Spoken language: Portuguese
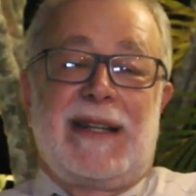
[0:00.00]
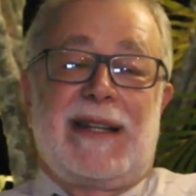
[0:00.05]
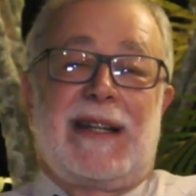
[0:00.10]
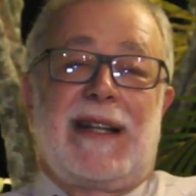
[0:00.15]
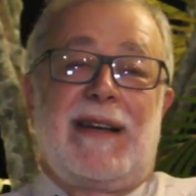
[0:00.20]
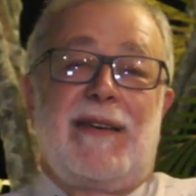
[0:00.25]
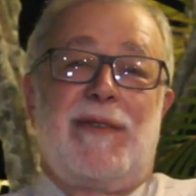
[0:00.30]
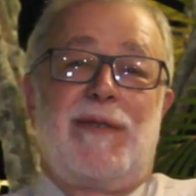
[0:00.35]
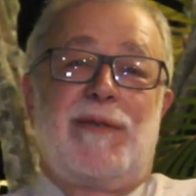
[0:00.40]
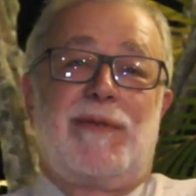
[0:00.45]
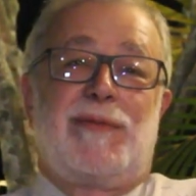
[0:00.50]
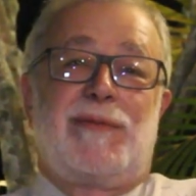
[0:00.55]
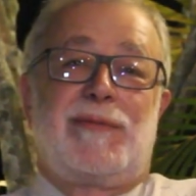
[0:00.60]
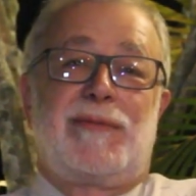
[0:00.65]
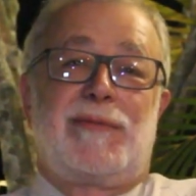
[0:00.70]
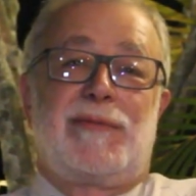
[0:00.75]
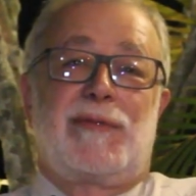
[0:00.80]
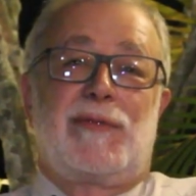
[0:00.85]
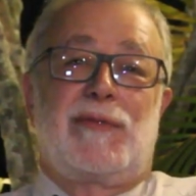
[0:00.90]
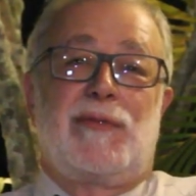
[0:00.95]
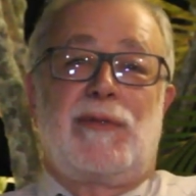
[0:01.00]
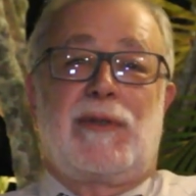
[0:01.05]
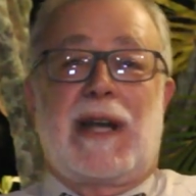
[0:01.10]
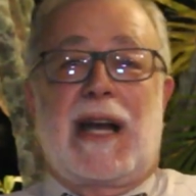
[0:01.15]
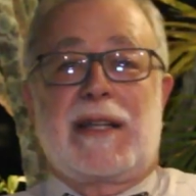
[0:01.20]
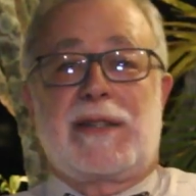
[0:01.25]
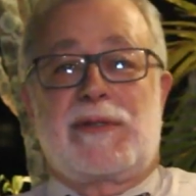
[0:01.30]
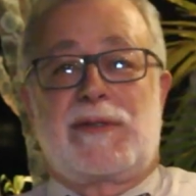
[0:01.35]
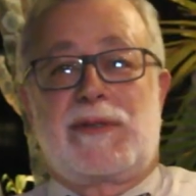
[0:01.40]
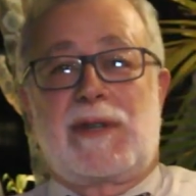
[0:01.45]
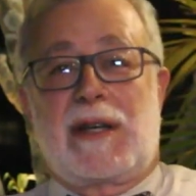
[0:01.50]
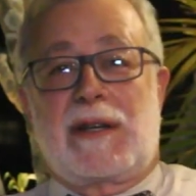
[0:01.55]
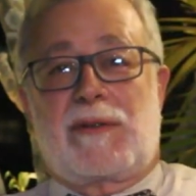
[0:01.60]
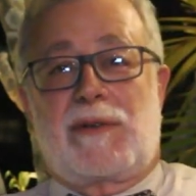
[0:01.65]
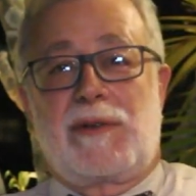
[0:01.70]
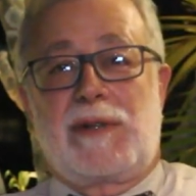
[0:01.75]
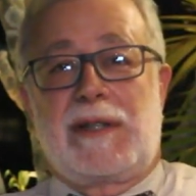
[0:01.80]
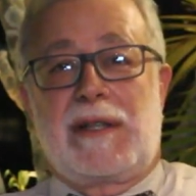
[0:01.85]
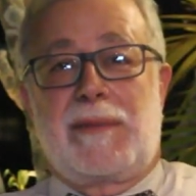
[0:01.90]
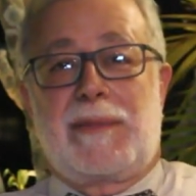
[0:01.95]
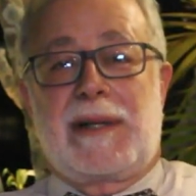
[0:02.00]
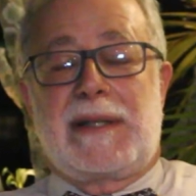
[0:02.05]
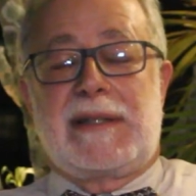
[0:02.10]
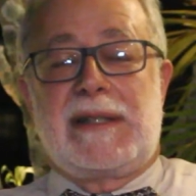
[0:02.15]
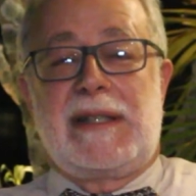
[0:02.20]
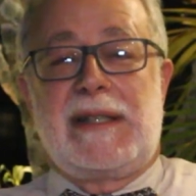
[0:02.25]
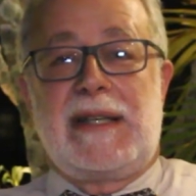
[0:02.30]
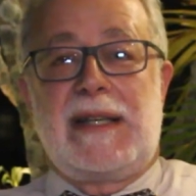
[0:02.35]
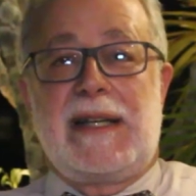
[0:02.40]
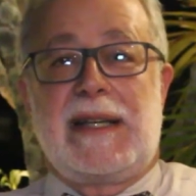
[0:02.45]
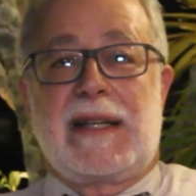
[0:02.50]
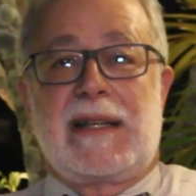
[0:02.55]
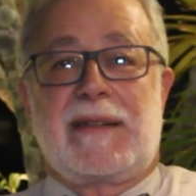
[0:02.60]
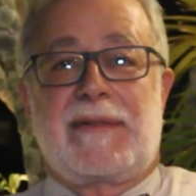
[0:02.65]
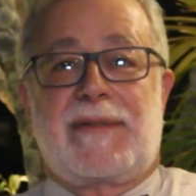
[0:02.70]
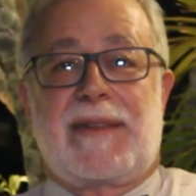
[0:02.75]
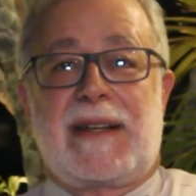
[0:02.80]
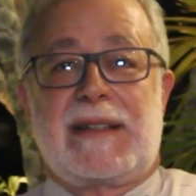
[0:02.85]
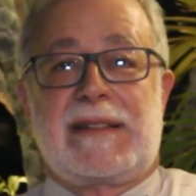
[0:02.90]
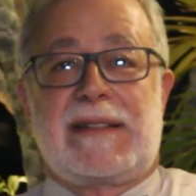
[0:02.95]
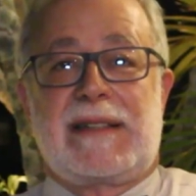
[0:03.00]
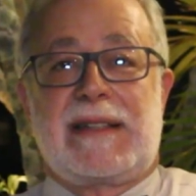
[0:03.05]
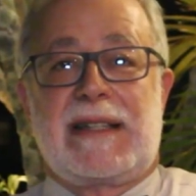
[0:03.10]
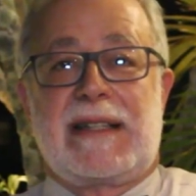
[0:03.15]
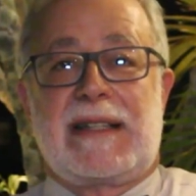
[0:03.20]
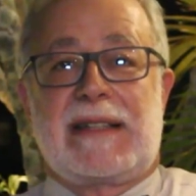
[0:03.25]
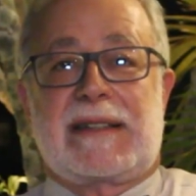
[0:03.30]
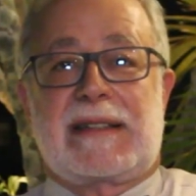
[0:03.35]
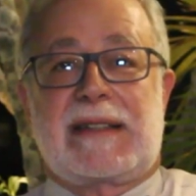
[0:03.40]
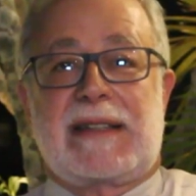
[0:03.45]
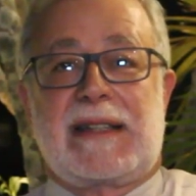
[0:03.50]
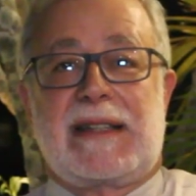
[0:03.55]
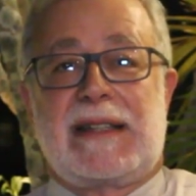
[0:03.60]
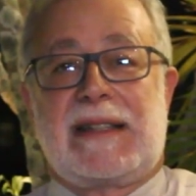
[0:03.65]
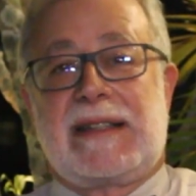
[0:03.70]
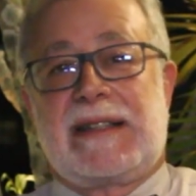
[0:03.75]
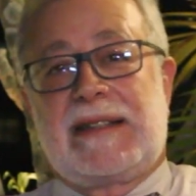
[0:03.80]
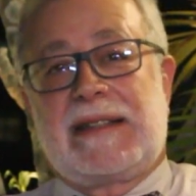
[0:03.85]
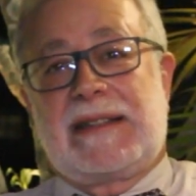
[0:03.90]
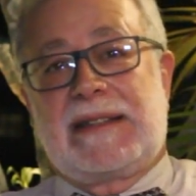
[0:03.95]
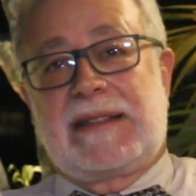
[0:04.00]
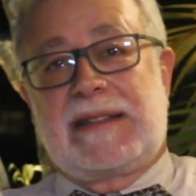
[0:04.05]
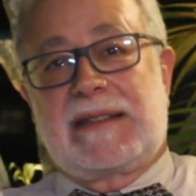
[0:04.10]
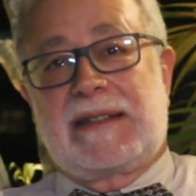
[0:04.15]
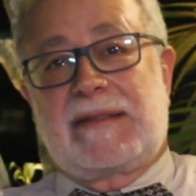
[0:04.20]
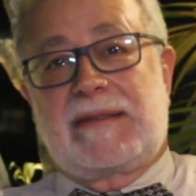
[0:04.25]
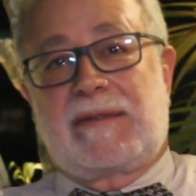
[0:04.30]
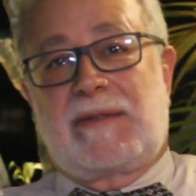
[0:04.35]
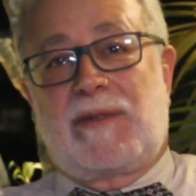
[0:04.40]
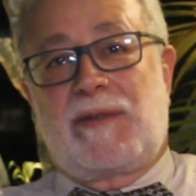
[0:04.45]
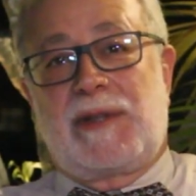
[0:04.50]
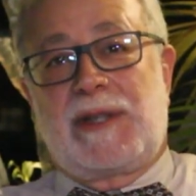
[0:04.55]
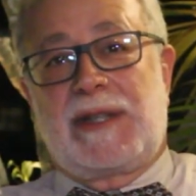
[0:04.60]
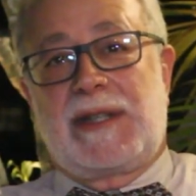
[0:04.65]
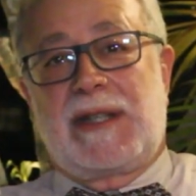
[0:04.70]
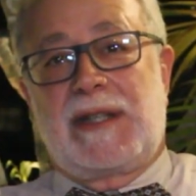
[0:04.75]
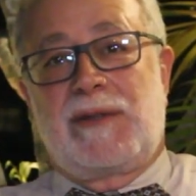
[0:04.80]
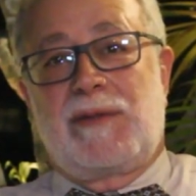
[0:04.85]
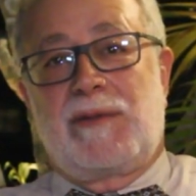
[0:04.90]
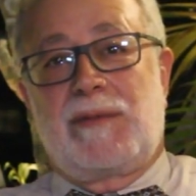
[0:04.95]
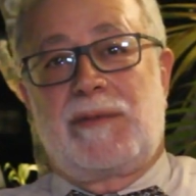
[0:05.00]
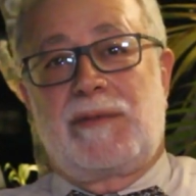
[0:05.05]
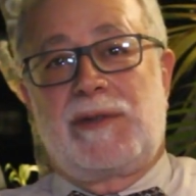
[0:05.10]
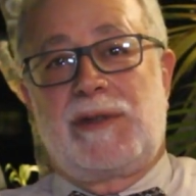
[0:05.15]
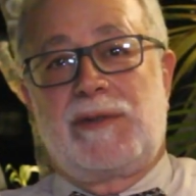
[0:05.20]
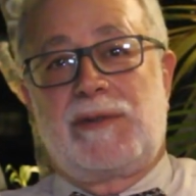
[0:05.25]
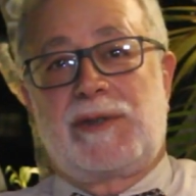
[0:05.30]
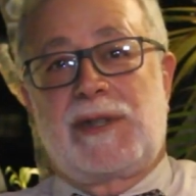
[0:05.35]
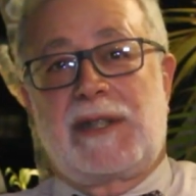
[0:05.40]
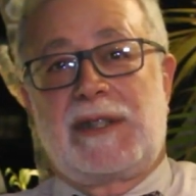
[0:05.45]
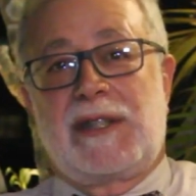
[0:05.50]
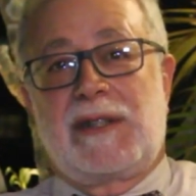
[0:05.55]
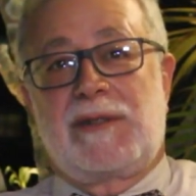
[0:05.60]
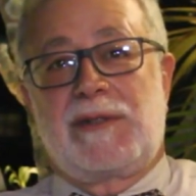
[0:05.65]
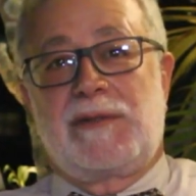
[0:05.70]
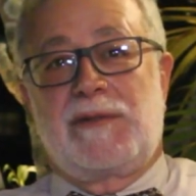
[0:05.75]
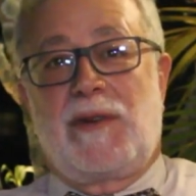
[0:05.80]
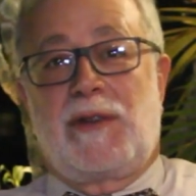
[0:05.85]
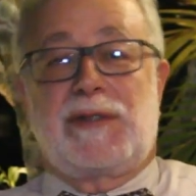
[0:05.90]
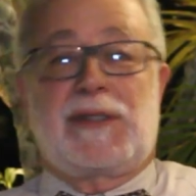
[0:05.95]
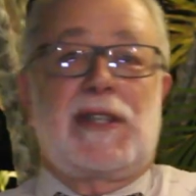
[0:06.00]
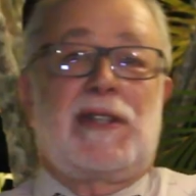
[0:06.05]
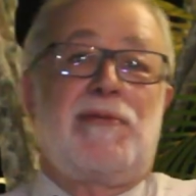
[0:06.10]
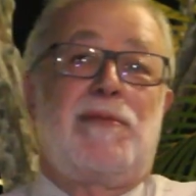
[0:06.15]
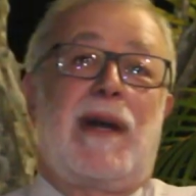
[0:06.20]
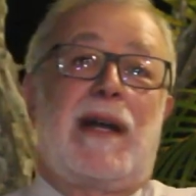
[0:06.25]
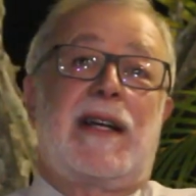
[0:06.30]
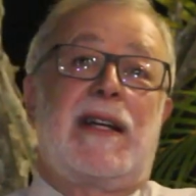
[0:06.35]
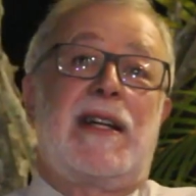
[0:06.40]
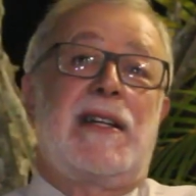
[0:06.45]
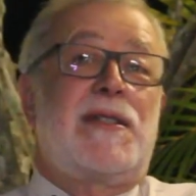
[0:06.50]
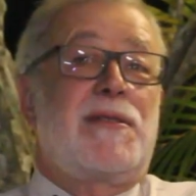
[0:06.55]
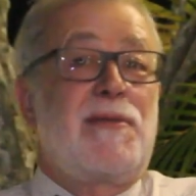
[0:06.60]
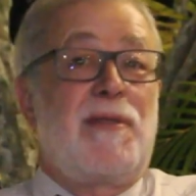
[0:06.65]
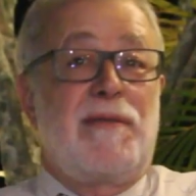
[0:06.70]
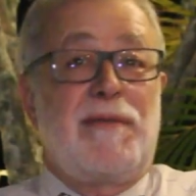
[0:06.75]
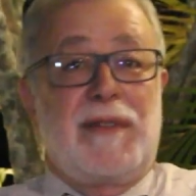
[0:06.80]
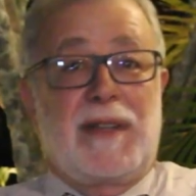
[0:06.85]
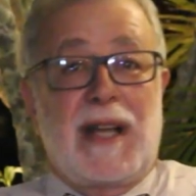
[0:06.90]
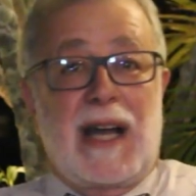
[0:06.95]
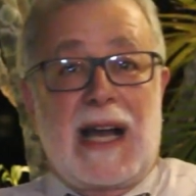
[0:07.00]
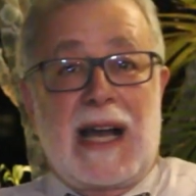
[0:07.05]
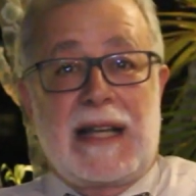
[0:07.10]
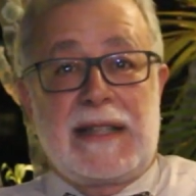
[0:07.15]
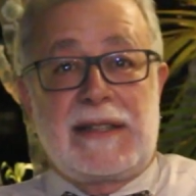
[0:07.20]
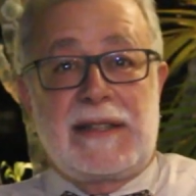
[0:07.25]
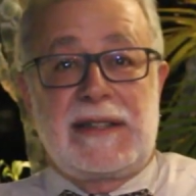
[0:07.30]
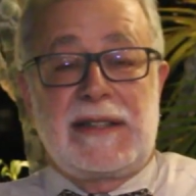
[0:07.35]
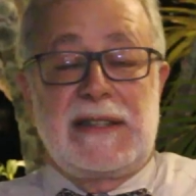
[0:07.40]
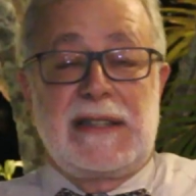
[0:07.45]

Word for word: Então, no caso da corrida brasileira, fazer essa corrida no Rio de Janeiro de volta seria uma grande novidade.